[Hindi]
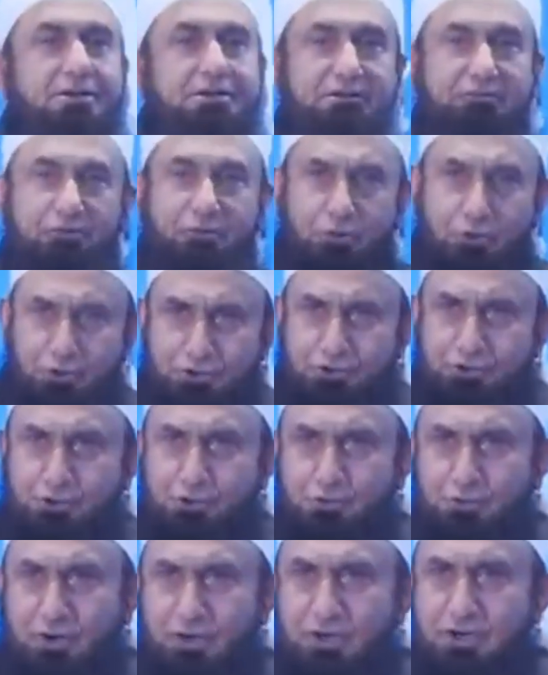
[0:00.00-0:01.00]
जब वो खुश्क
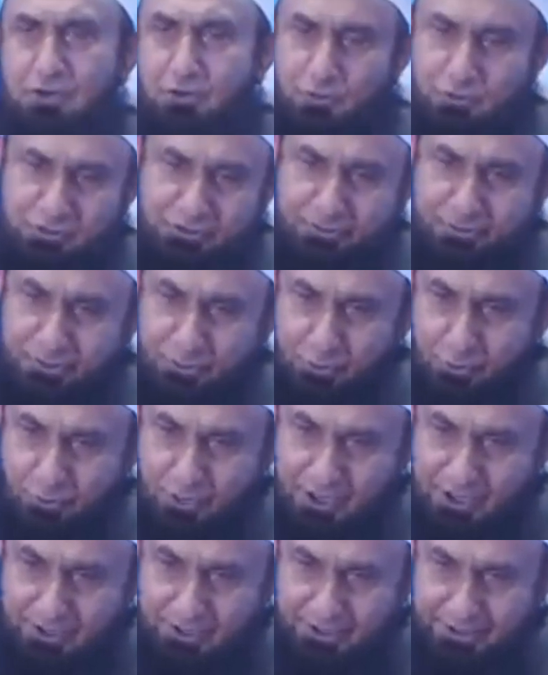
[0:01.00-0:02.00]
हुआ उसमें
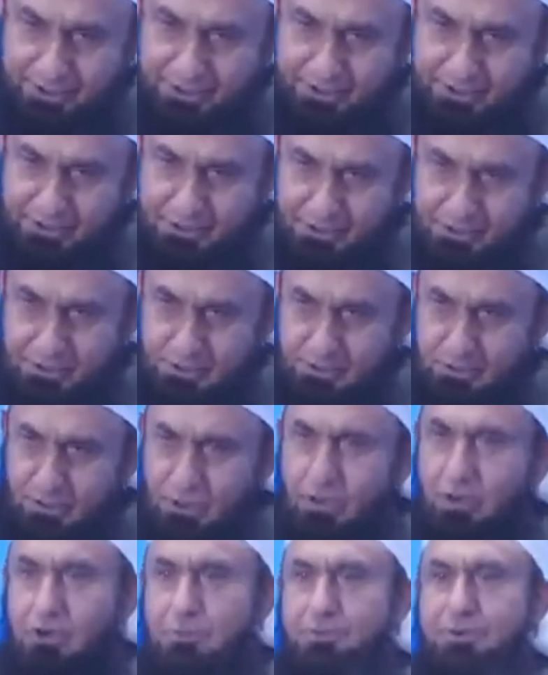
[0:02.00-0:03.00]
रूह डाली
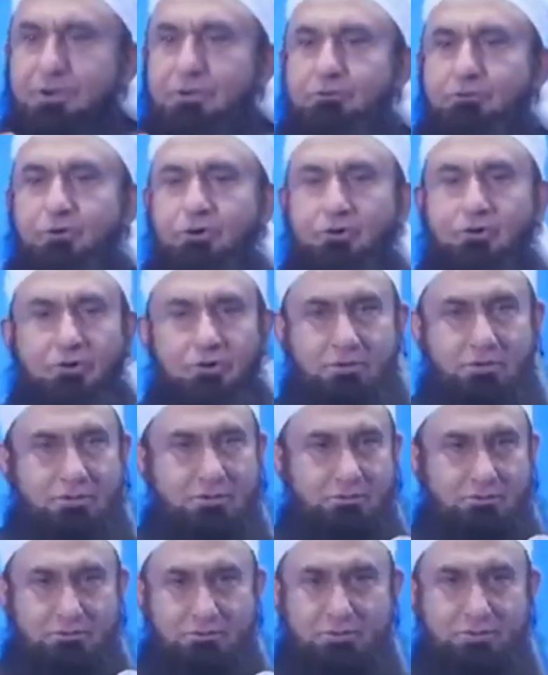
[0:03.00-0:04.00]
और फिर वो
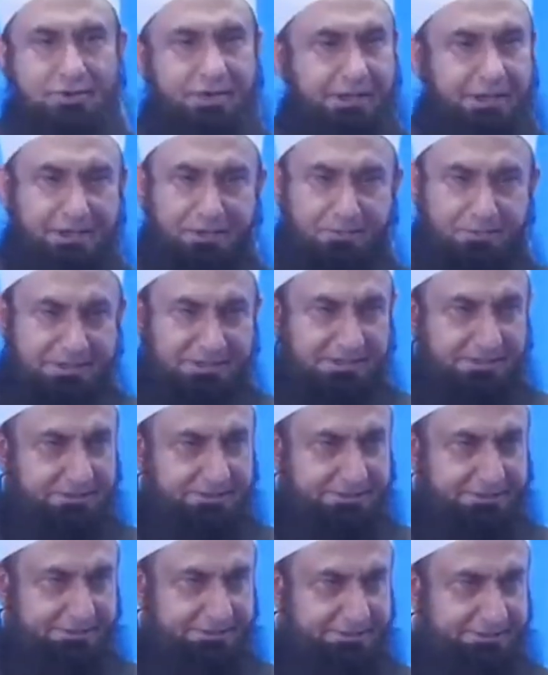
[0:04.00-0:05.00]
नंगे
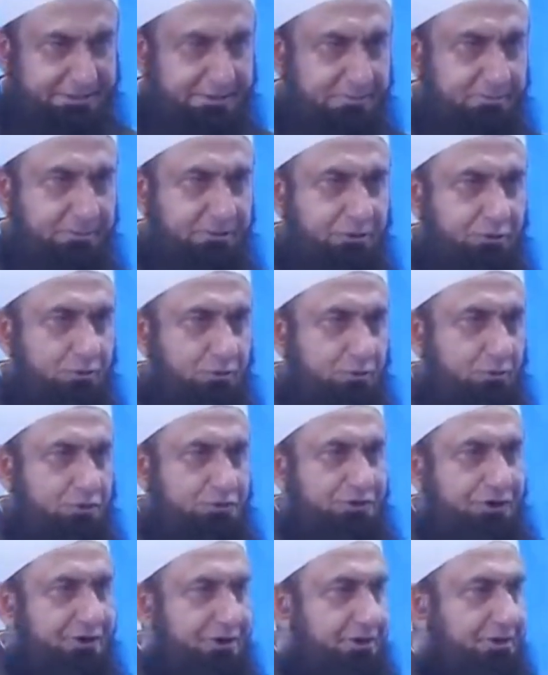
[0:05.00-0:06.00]
बदन थे फिर उनको
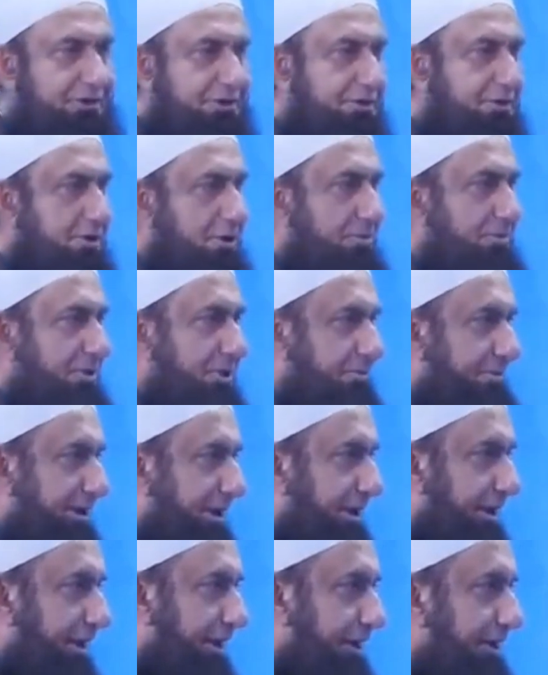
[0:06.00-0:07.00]
जन्नत के कपड़े
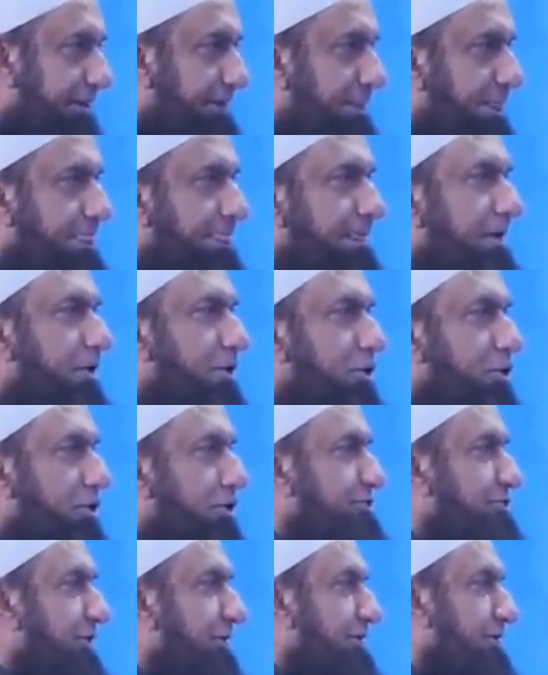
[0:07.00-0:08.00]
पहनाए
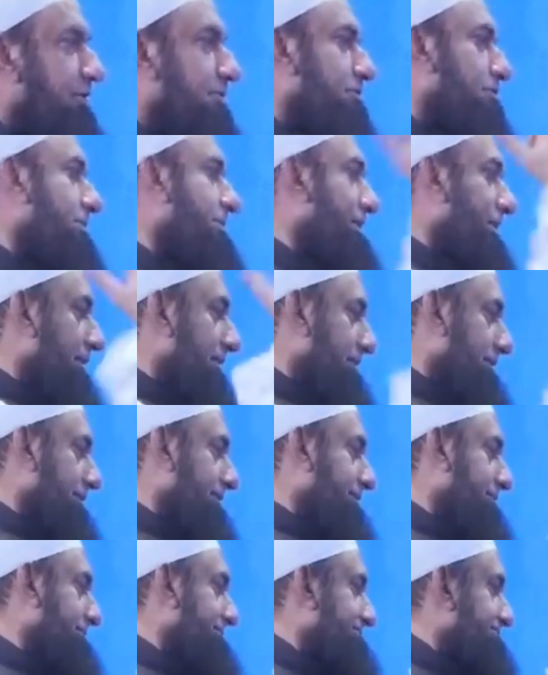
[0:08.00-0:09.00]
और जन्नत में डाल
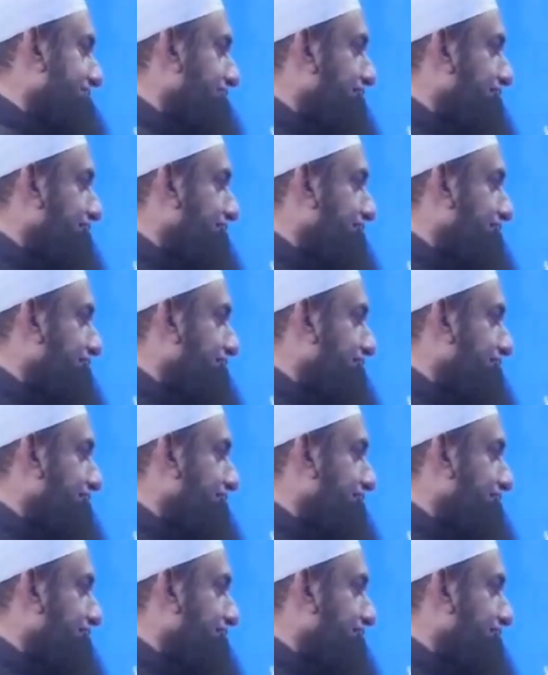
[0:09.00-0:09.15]
दिया